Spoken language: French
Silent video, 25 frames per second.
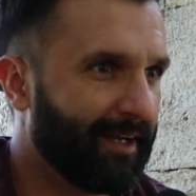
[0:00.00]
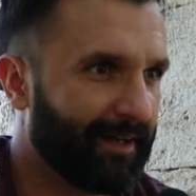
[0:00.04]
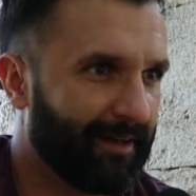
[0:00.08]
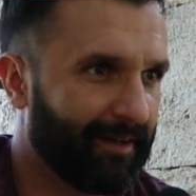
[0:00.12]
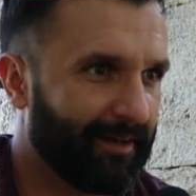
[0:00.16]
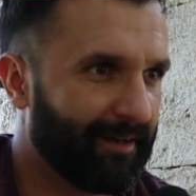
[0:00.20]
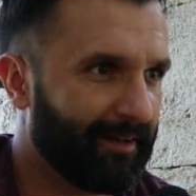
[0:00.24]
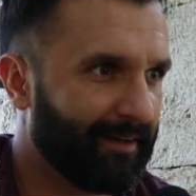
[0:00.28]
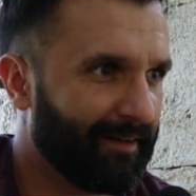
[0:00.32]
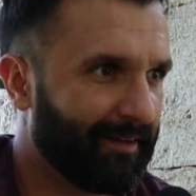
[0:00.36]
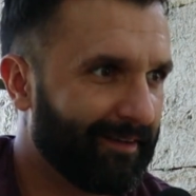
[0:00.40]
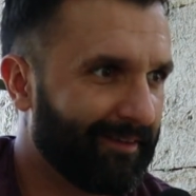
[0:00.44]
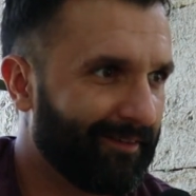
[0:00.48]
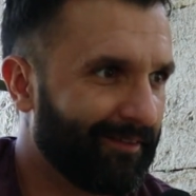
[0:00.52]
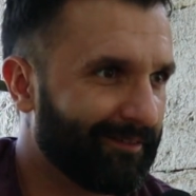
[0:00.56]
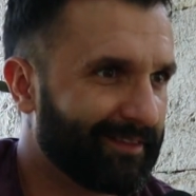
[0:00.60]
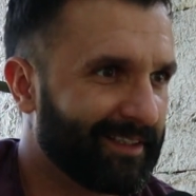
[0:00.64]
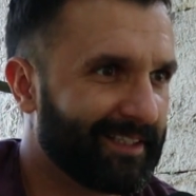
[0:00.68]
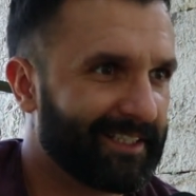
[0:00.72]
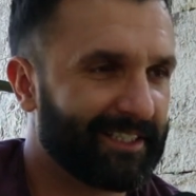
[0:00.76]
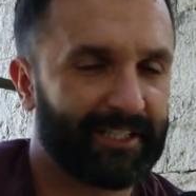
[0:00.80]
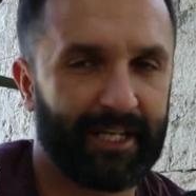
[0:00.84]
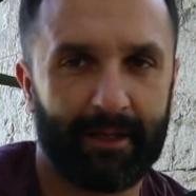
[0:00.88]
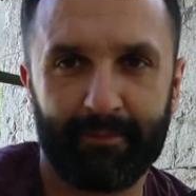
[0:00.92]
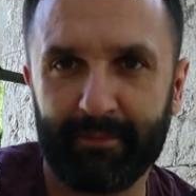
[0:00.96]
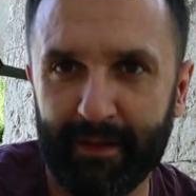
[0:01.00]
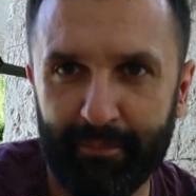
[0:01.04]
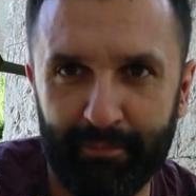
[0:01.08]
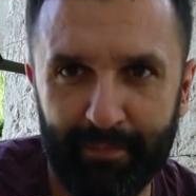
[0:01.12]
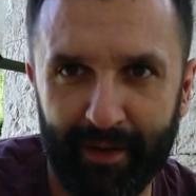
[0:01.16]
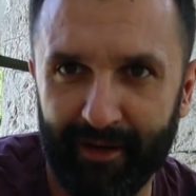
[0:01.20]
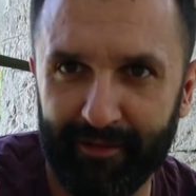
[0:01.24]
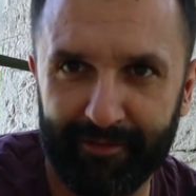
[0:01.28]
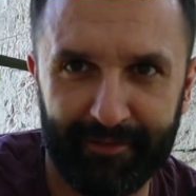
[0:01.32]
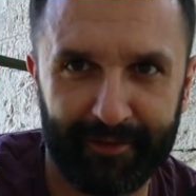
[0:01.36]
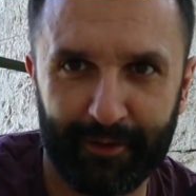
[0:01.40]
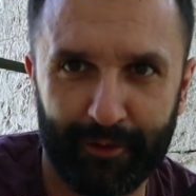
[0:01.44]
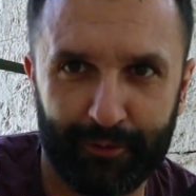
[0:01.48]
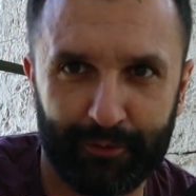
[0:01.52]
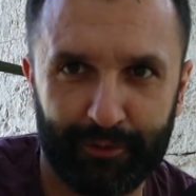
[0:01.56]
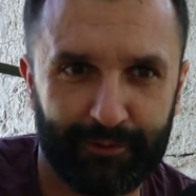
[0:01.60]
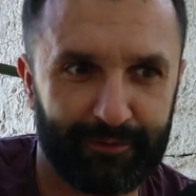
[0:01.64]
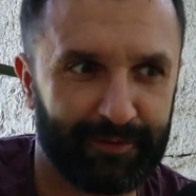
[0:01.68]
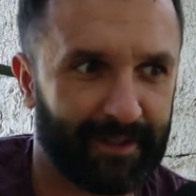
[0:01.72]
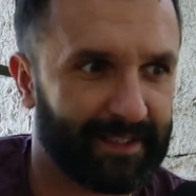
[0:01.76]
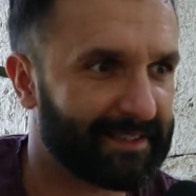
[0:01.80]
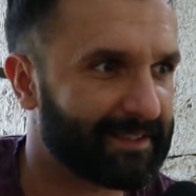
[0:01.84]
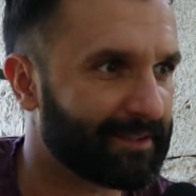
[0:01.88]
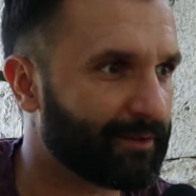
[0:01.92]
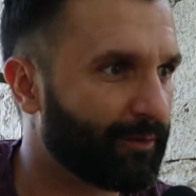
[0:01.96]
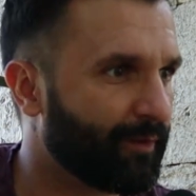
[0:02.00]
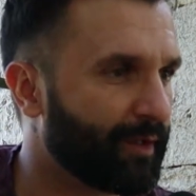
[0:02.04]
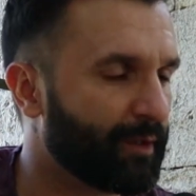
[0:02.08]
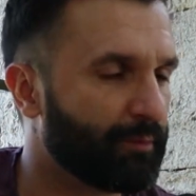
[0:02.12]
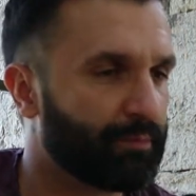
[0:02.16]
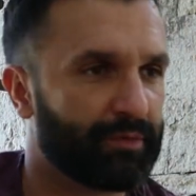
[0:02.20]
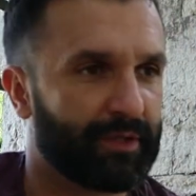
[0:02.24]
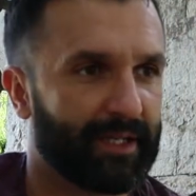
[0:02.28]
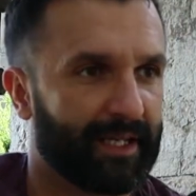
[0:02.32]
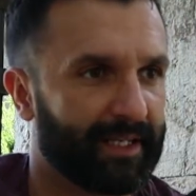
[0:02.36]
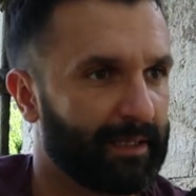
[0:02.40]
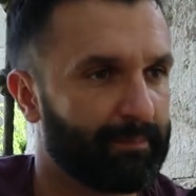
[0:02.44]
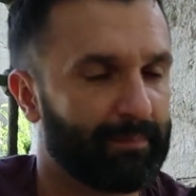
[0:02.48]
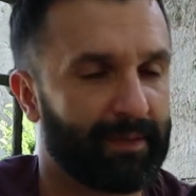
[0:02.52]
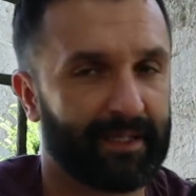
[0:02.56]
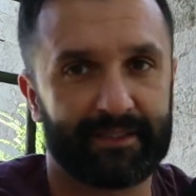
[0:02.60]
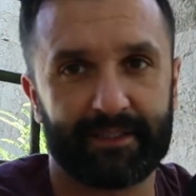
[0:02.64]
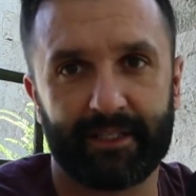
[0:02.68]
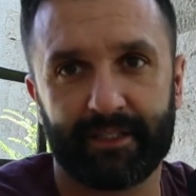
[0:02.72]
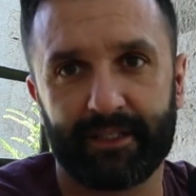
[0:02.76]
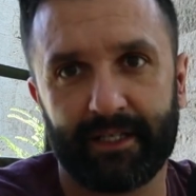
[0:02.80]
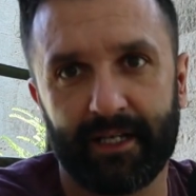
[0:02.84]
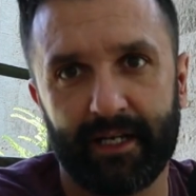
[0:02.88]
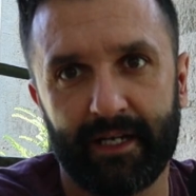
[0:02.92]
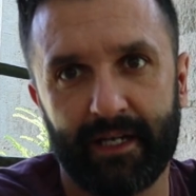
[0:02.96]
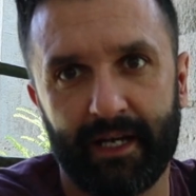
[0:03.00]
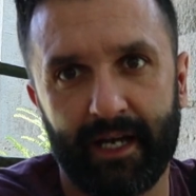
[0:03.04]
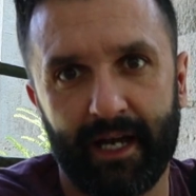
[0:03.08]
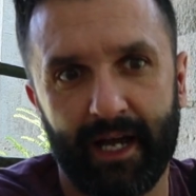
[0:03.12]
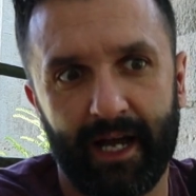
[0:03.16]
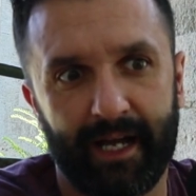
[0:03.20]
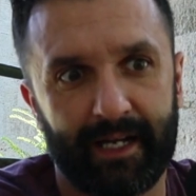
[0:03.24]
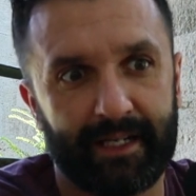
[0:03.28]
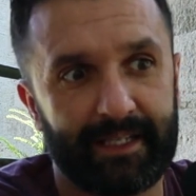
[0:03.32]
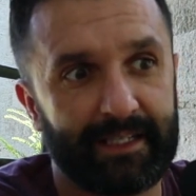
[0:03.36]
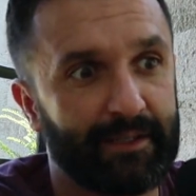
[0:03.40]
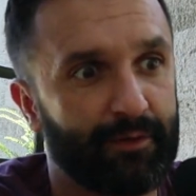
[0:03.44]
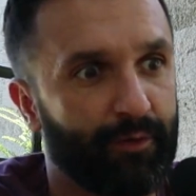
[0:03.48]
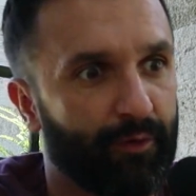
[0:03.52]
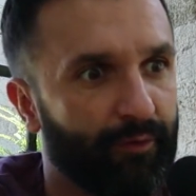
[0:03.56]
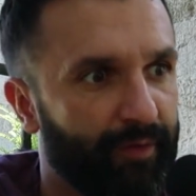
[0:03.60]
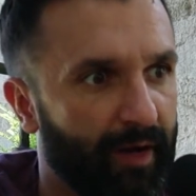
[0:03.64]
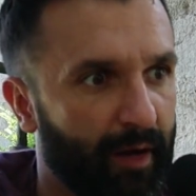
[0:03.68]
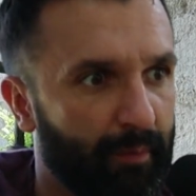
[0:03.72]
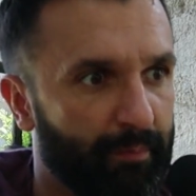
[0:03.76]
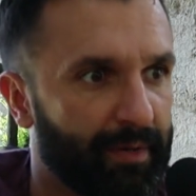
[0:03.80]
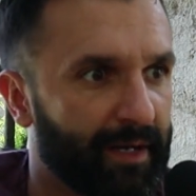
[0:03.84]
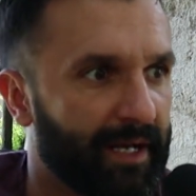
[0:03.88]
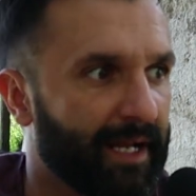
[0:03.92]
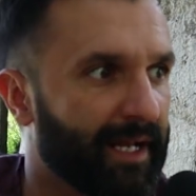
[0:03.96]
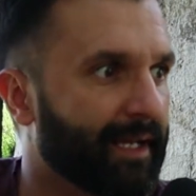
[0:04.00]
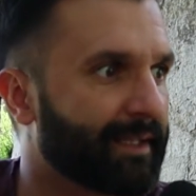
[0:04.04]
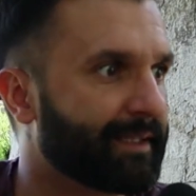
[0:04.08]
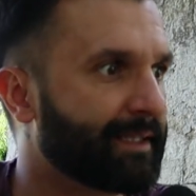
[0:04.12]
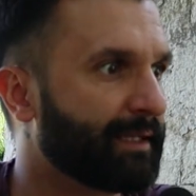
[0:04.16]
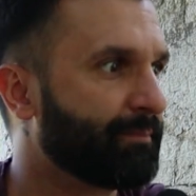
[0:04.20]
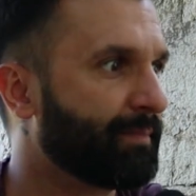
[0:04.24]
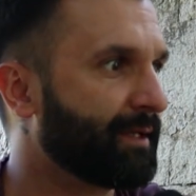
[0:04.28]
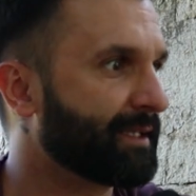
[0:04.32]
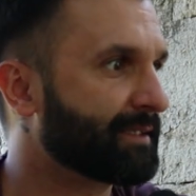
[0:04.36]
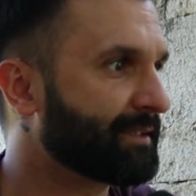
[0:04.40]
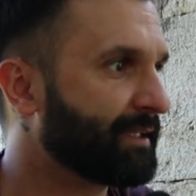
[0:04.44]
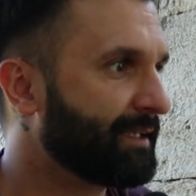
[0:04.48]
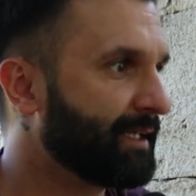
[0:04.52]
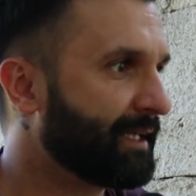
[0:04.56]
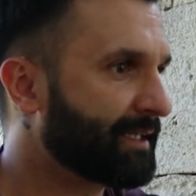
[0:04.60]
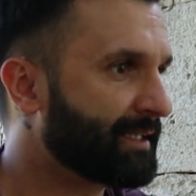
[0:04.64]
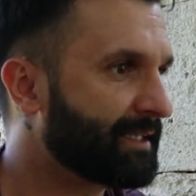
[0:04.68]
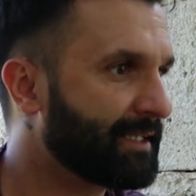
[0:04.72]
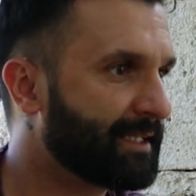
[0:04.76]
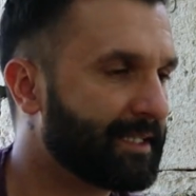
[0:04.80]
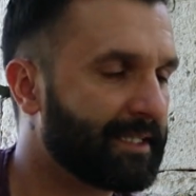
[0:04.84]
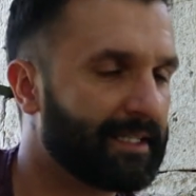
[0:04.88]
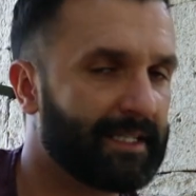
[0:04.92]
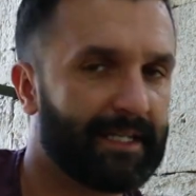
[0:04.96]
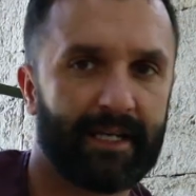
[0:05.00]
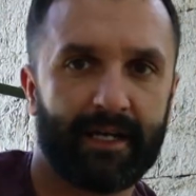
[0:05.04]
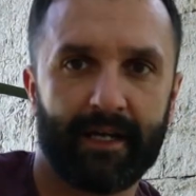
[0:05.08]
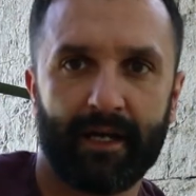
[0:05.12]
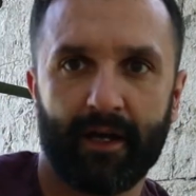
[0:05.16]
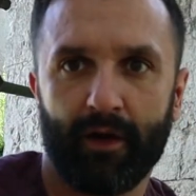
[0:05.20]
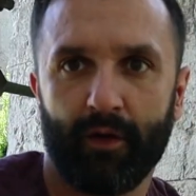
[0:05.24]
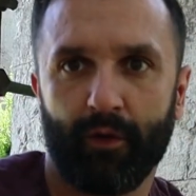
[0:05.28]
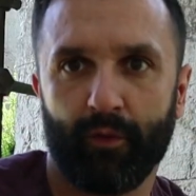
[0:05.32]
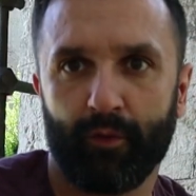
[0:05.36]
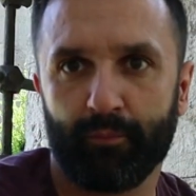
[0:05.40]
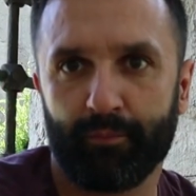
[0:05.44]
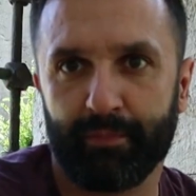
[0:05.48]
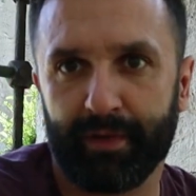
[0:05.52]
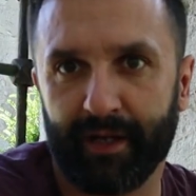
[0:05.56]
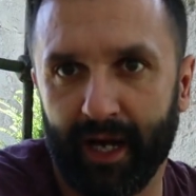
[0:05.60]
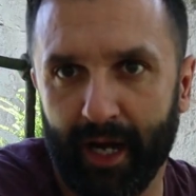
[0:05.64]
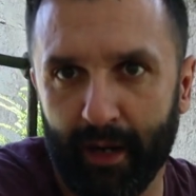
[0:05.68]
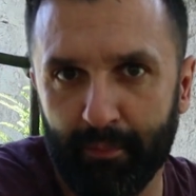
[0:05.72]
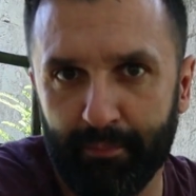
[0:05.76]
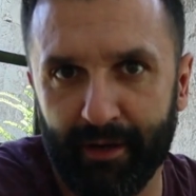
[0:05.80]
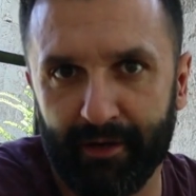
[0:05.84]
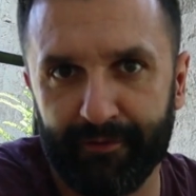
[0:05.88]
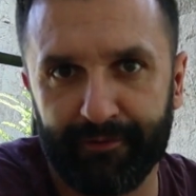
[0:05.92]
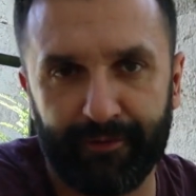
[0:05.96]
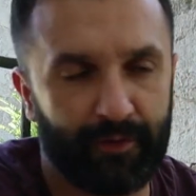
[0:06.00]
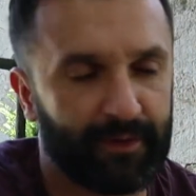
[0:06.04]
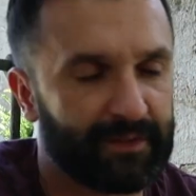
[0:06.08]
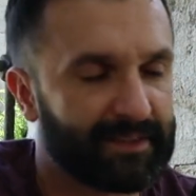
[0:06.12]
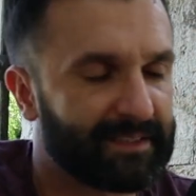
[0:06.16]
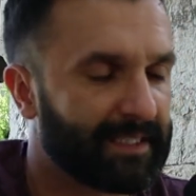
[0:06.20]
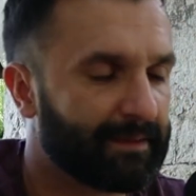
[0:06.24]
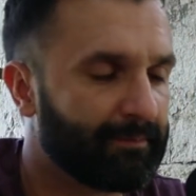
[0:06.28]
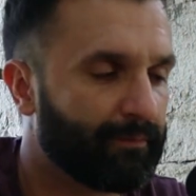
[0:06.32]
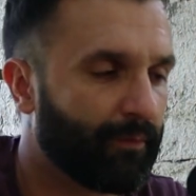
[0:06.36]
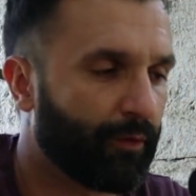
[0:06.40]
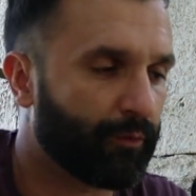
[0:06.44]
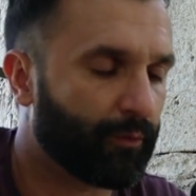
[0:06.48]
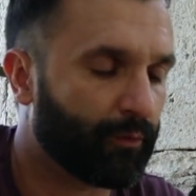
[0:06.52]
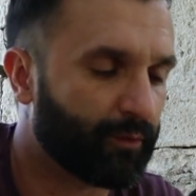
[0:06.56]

Euh, n'est jamais parfait de toute façon, et puis il y a des personnes à qui on va plaire, des personnes à qui on ne plaira pas forcément.